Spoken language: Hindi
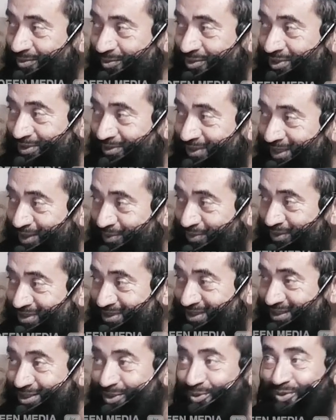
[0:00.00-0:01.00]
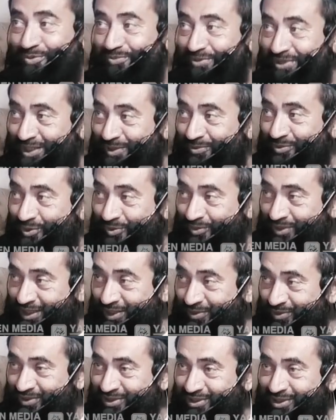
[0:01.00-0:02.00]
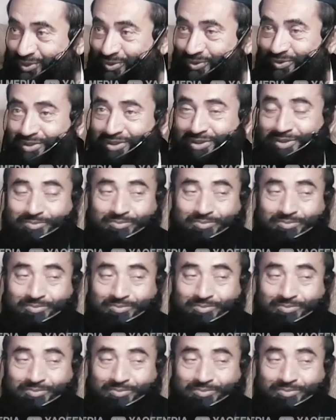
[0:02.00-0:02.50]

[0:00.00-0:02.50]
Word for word: मुझे मलामत न करो अपने आप को मलामत करो